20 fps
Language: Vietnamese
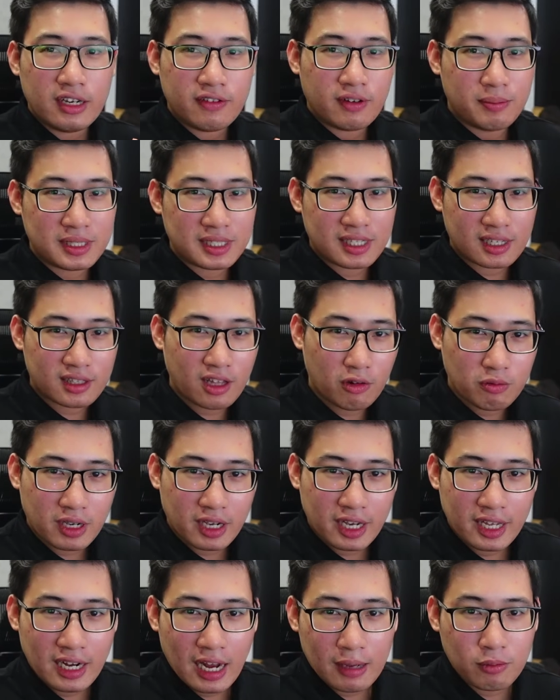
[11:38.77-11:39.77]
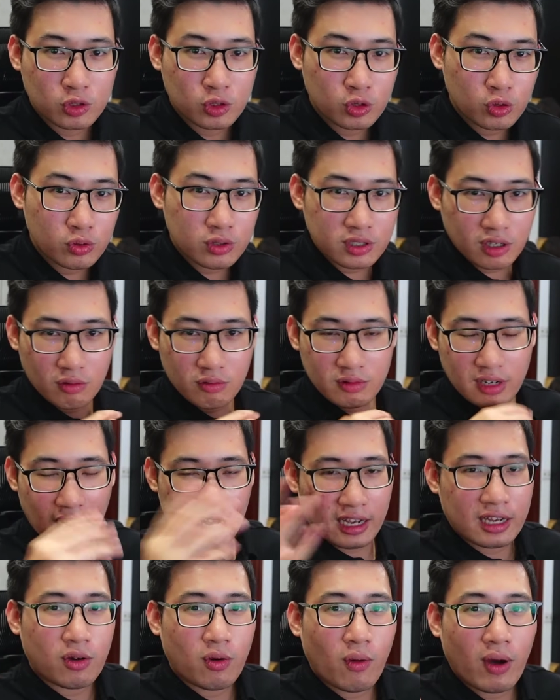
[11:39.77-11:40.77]
và mình sẽ tổng kết lại một chút. Trong cả
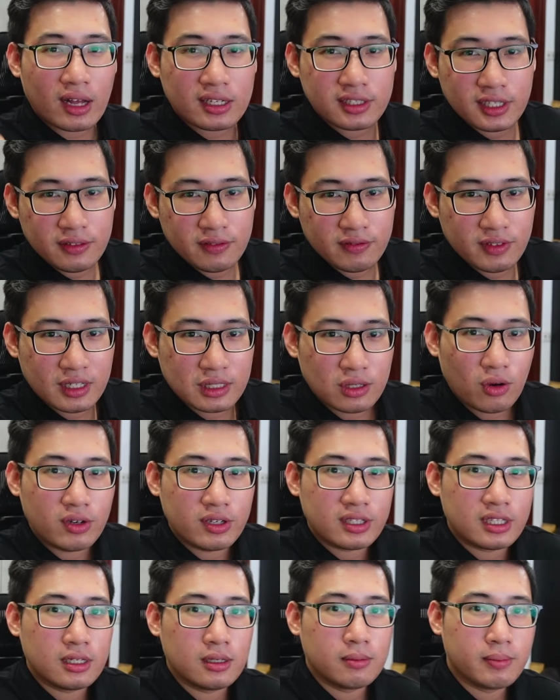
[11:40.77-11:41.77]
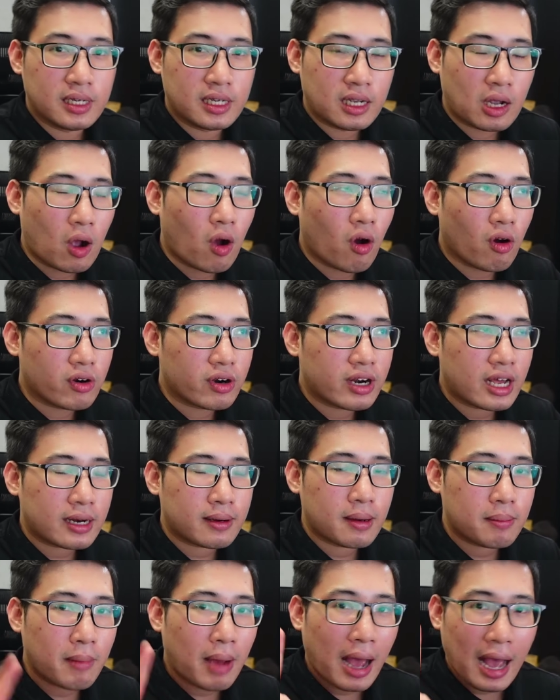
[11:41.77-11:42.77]
cái quá trình vừa rồi thì mình có đặt
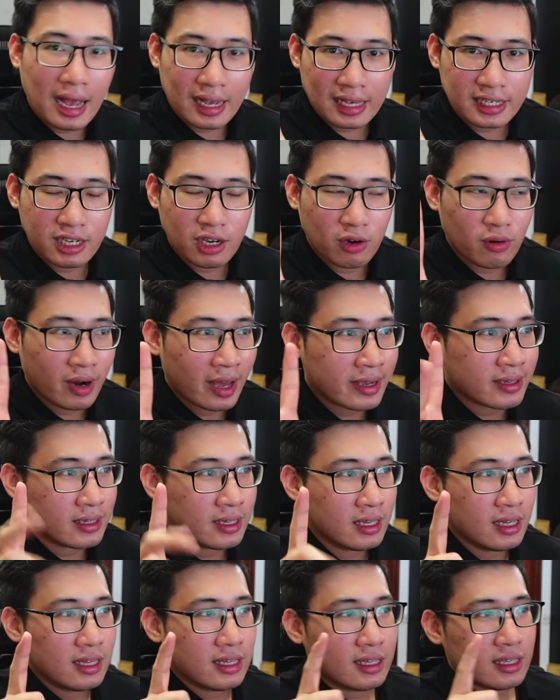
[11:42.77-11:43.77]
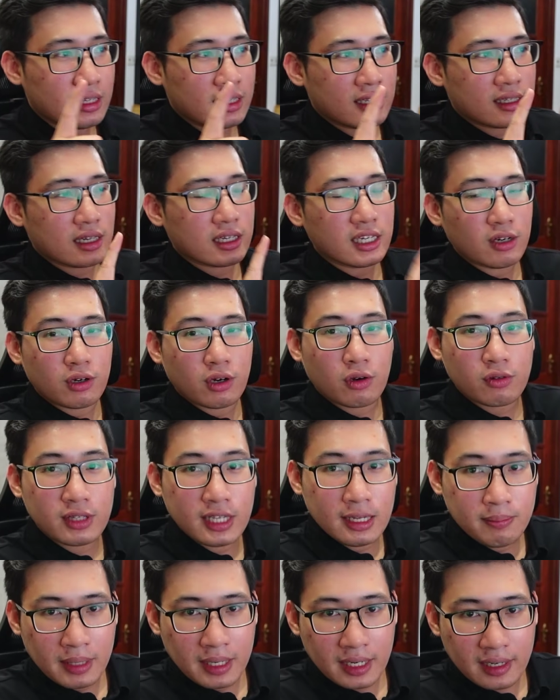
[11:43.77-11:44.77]
ba cái kiểu lệnh. Cái kiểu đầu
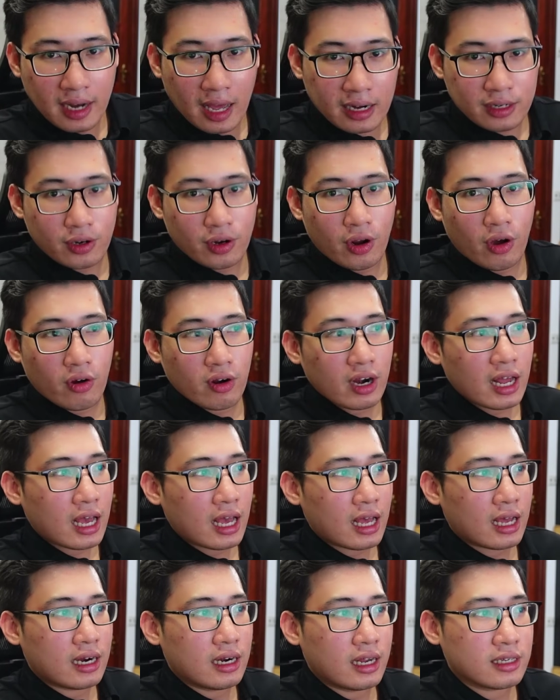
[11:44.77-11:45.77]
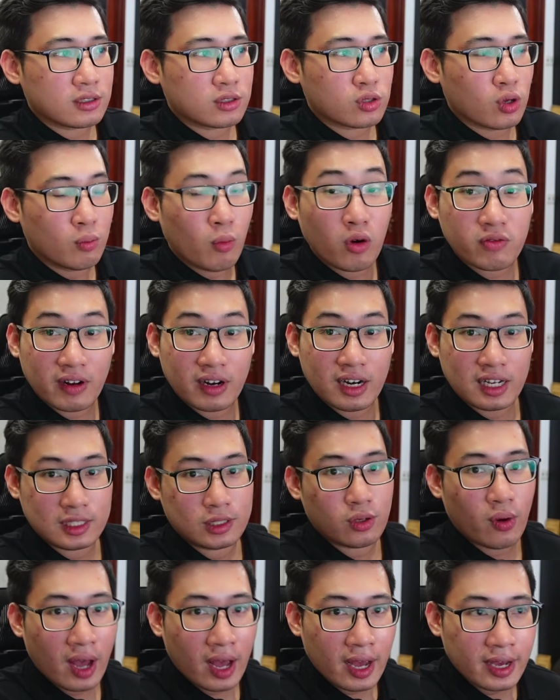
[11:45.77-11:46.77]
tiên mình đặt đó là lệnh số một và lệnh
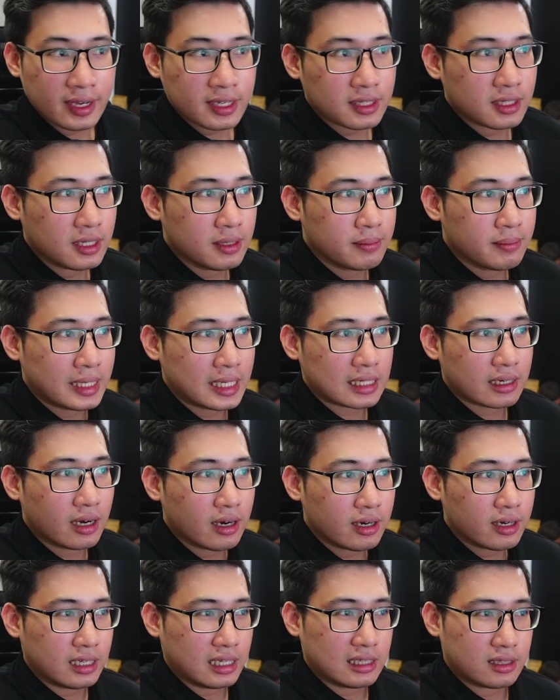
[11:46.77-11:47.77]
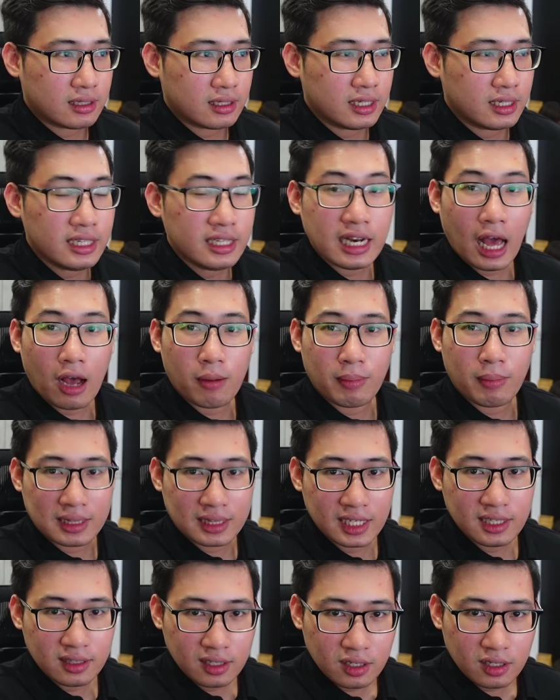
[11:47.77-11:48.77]
số hai ấy, thì mình đợi khi nào mà
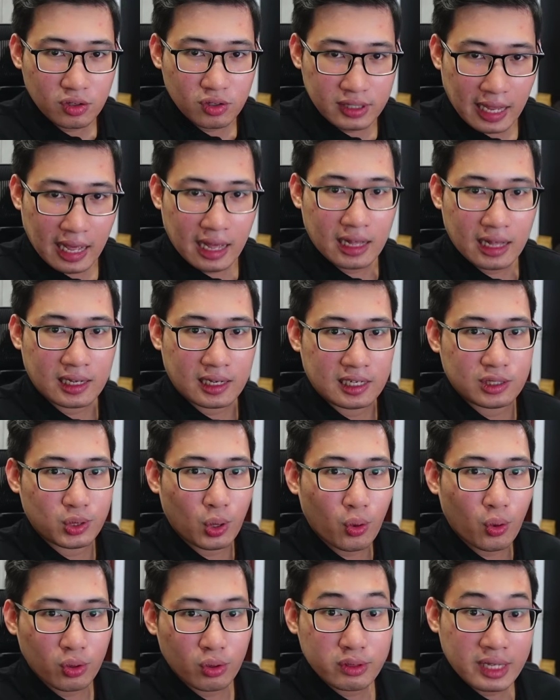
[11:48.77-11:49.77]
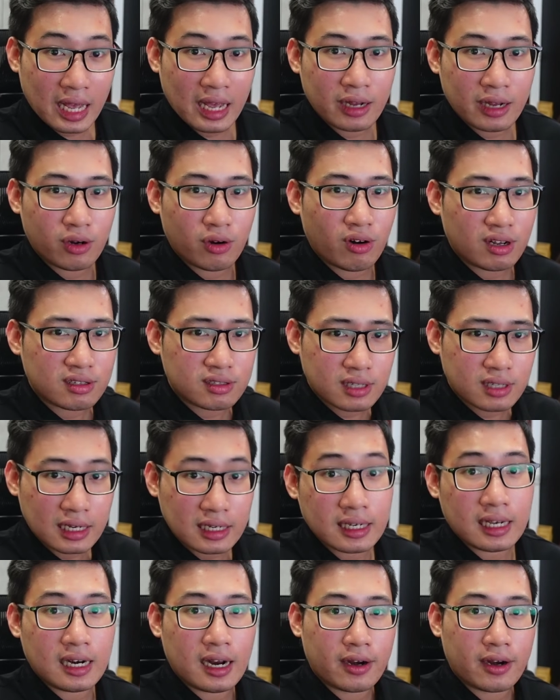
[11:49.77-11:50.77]
tin tức nó ra, cái số nó ra, nó là xanh
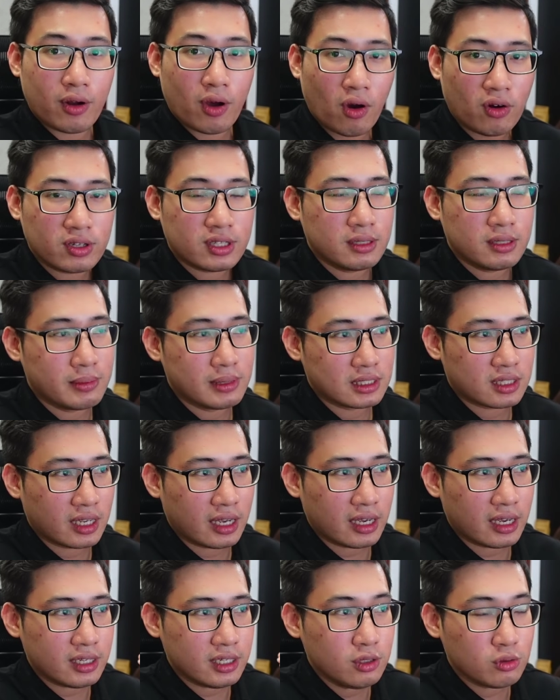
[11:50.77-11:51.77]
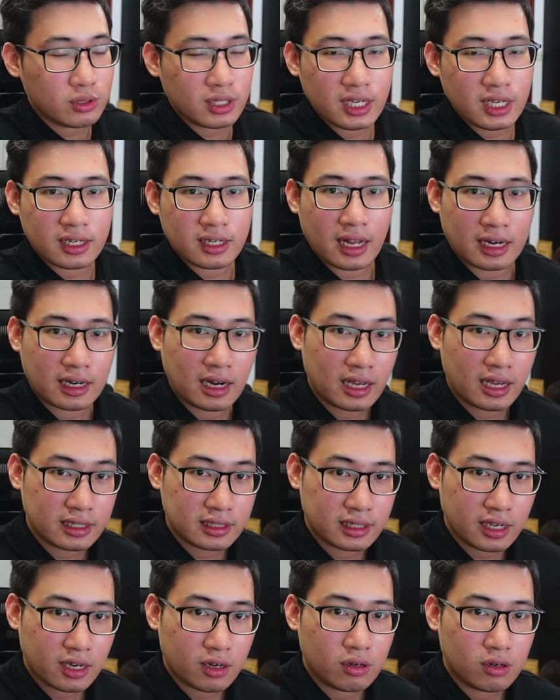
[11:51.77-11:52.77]
hay là đỏ thì mình sẽ ưu tiên đặt lệnh
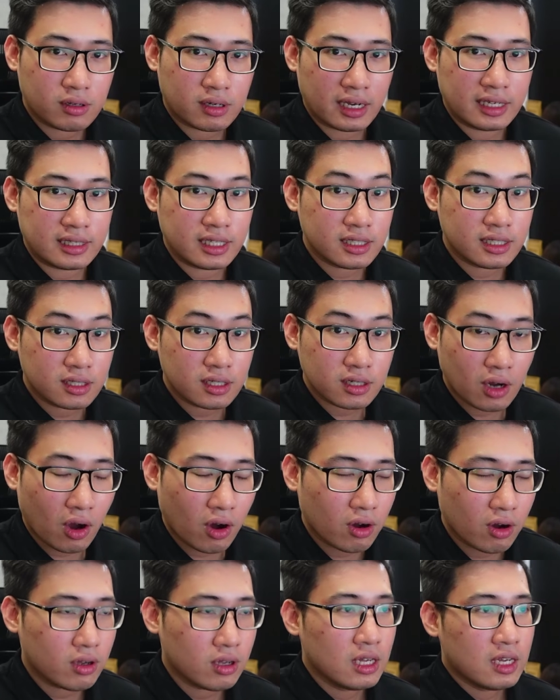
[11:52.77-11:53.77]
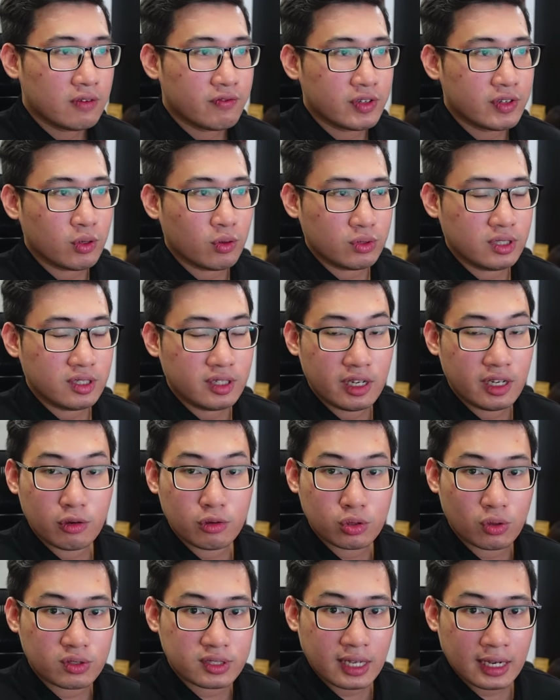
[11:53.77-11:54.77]
theo cái tin tức đó. Ví dụ như nếu
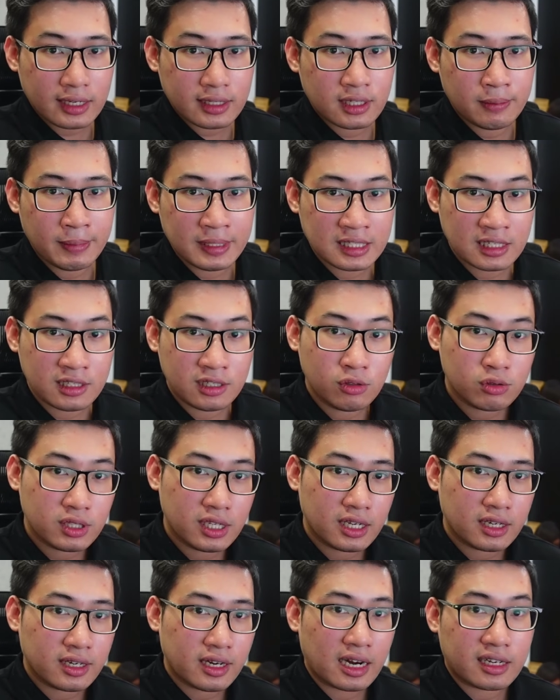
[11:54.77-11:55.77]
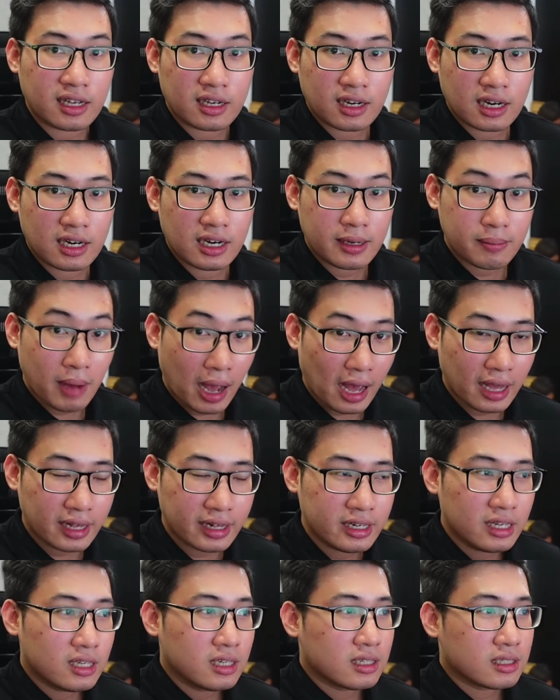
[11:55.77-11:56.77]
số xanh thì mình sẽ ưu tiên đặt các cái lệnh buy.
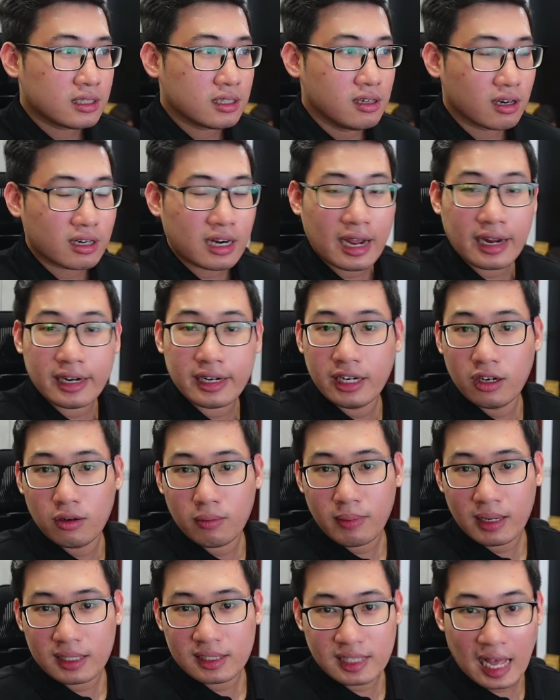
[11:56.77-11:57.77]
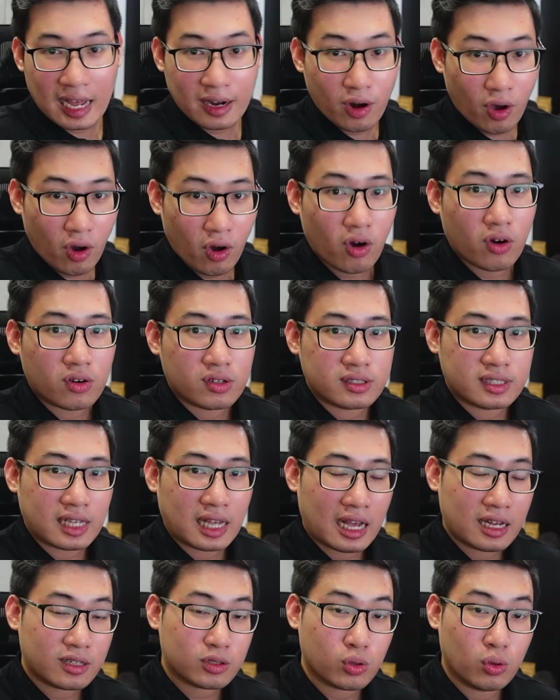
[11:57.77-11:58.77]
Ngược lại nếu mà giá đỏ,
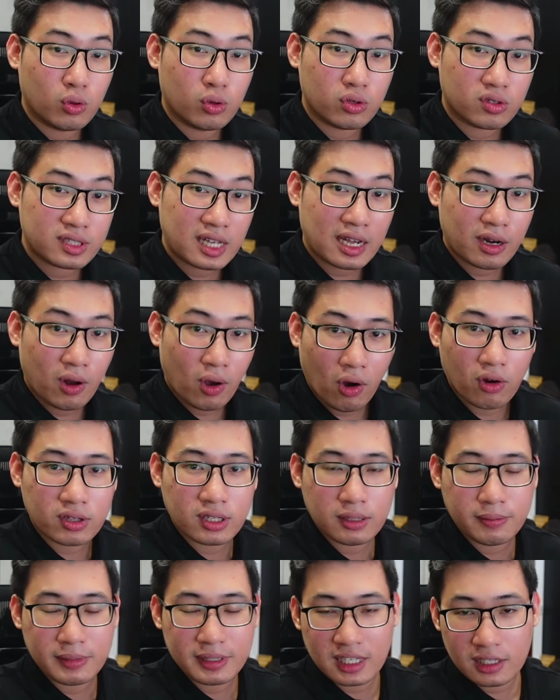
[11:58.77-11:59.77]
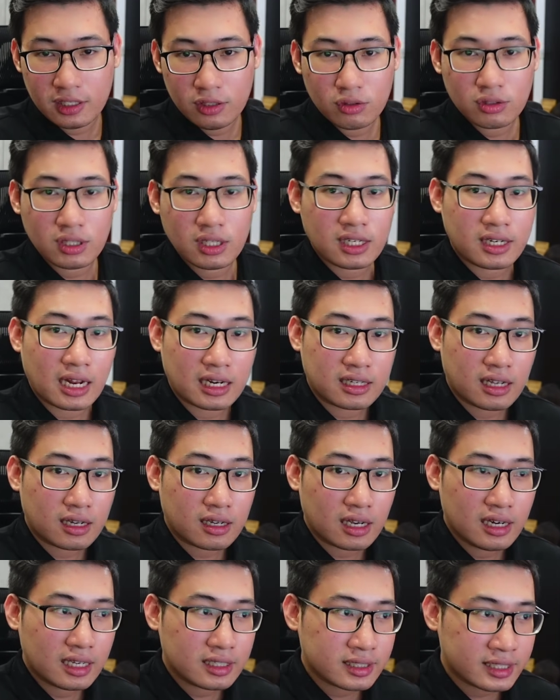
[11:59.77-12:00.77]
giá số nó ra đỏ thì mình sẽ ưu tiên đặt các cái lệnh